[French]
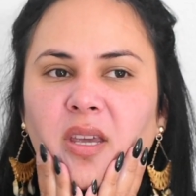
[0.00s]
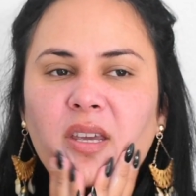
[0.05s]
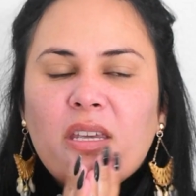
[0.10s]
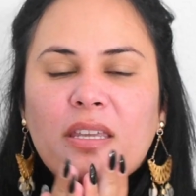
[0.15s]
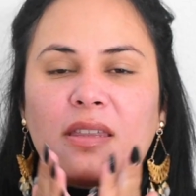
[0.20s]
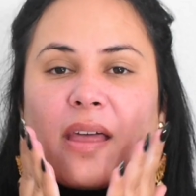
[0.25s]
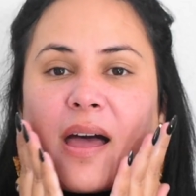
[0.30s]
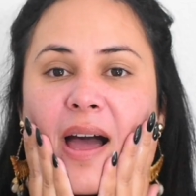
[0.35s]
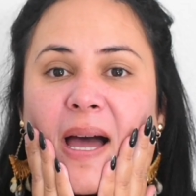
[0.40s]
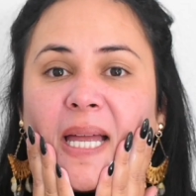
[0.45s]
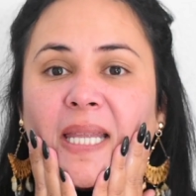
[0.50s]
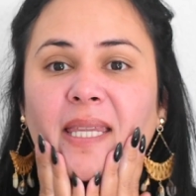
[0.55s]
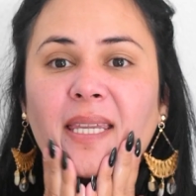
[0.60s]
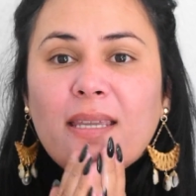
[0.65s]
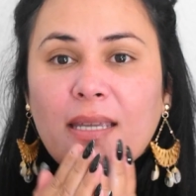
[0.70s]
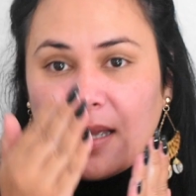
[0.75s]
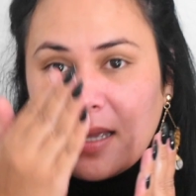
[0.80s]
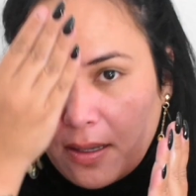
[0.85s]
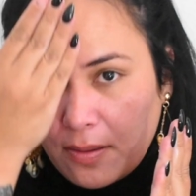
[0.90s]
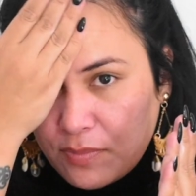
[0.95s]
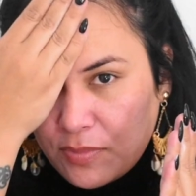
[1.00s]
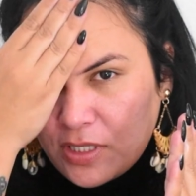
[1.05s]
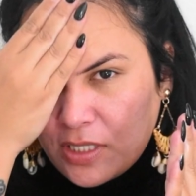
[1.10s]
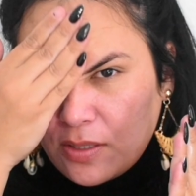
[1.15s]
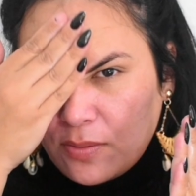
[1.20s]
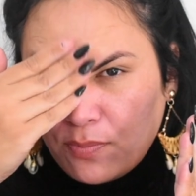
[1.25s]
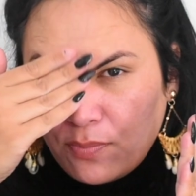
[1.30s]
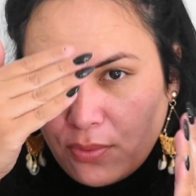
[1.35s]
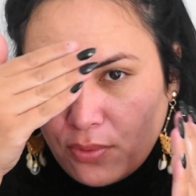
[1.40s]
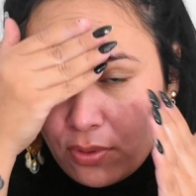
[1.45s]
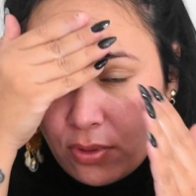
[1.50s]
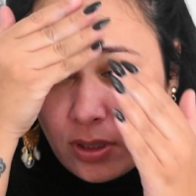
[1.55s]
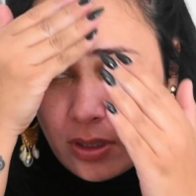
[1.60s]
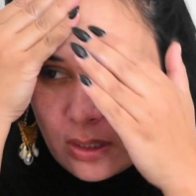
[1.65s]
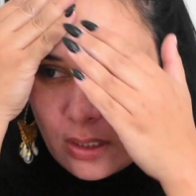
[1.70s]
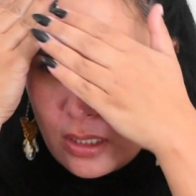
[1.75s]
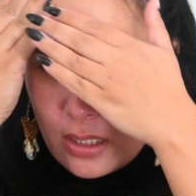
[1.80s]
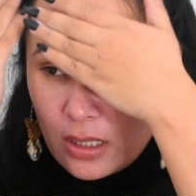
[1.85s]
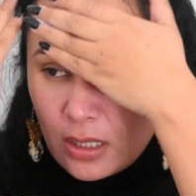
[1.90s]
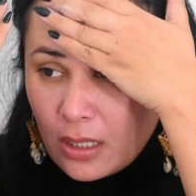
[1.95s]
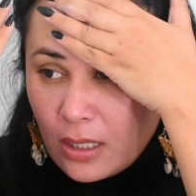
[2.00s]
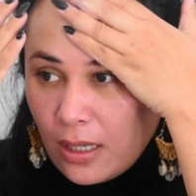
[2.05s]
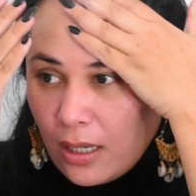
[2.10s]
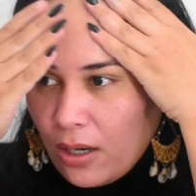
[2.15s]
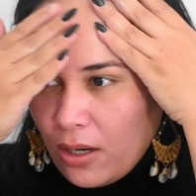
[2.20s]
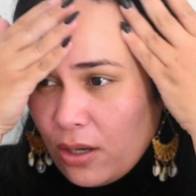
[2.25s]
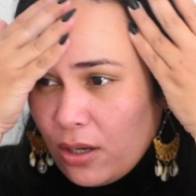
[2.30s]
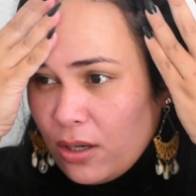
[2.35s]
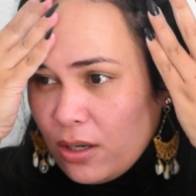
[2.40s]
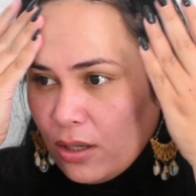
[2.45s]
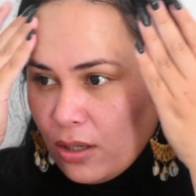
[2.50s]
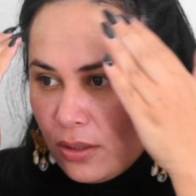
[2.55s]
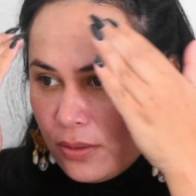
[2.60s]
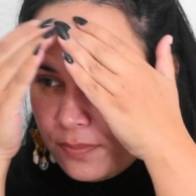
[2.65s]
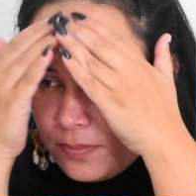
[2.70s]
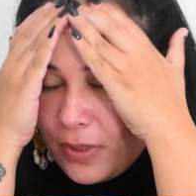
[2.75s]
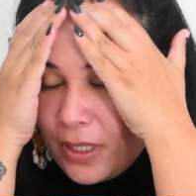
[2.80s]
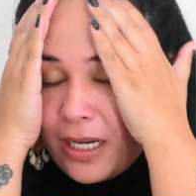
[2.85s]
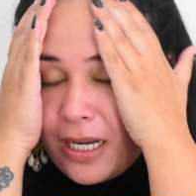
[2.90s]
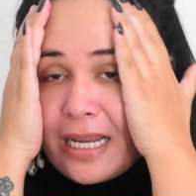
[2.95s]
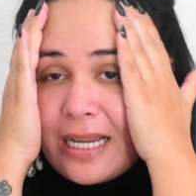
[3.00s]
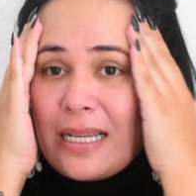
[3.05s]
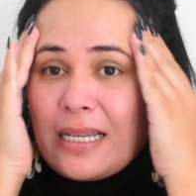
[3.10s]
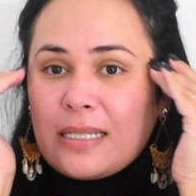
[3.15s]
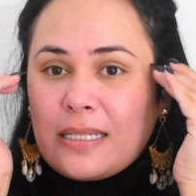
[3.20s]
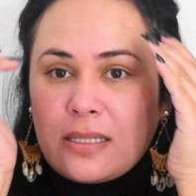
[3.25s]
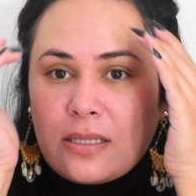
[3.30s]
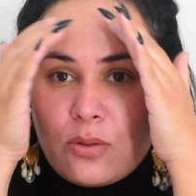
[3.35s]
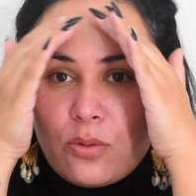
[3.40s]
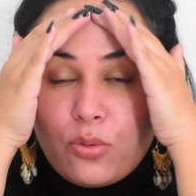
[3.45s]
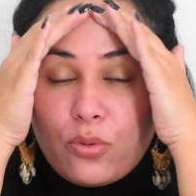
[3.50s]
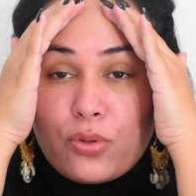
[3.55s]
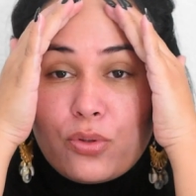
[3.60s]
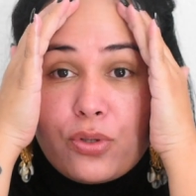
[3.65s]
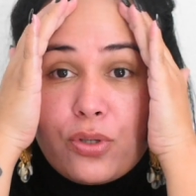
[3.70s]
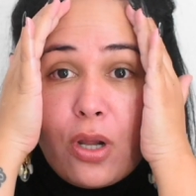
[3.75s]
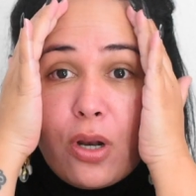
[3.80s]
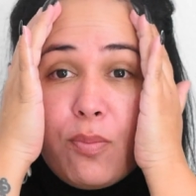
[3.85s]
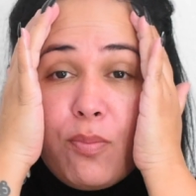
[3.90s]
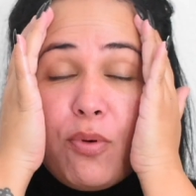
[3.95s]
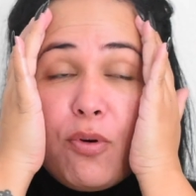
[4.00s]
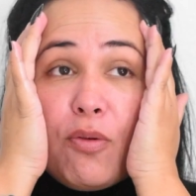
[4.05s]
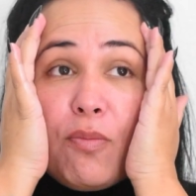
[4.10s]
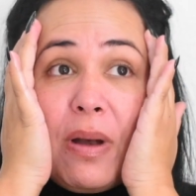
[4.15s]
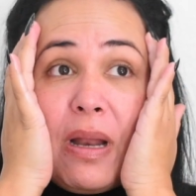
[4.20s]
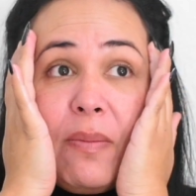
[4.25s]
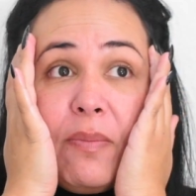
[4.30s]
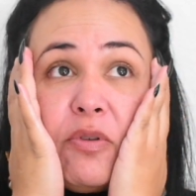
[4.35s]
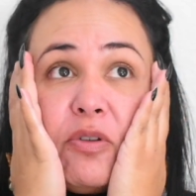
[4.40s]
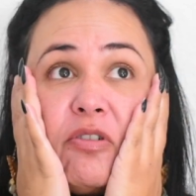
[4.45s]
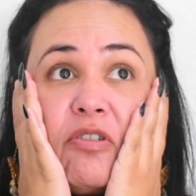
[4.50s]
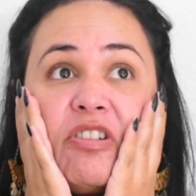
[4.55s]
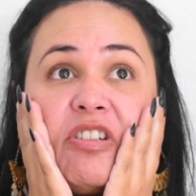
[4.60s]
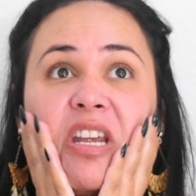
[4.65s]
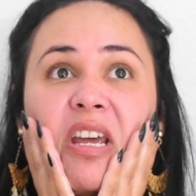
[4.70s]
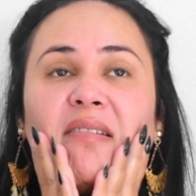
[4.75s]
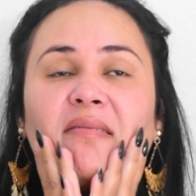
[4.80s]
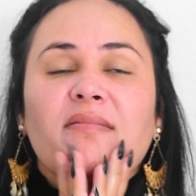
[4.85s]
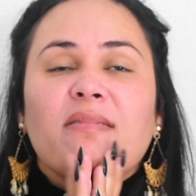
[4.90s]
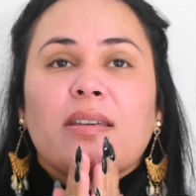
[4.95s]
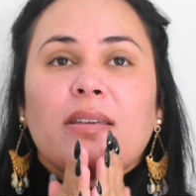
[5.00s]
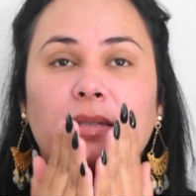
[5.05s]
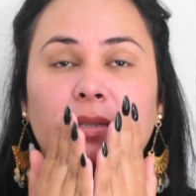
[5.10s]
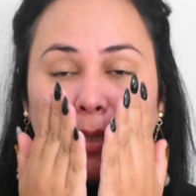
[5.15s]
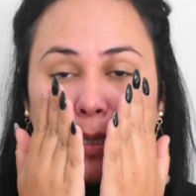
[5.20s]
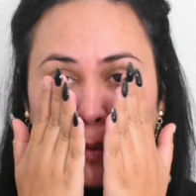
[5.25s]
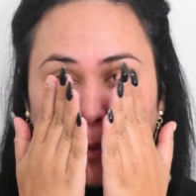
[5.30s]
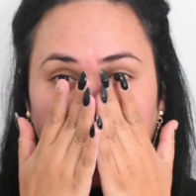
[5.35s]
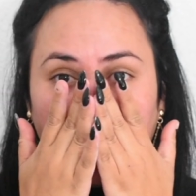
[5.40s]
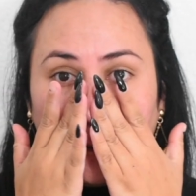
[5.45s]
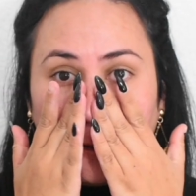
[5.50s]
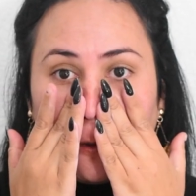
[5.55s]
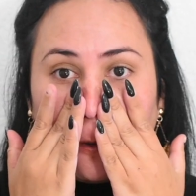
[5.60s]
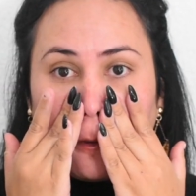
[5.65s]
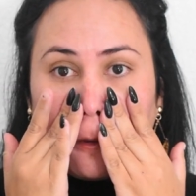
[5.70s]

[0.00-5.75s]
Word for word: hydrater un petit peu. la, le seul problème que j'ai avec cette,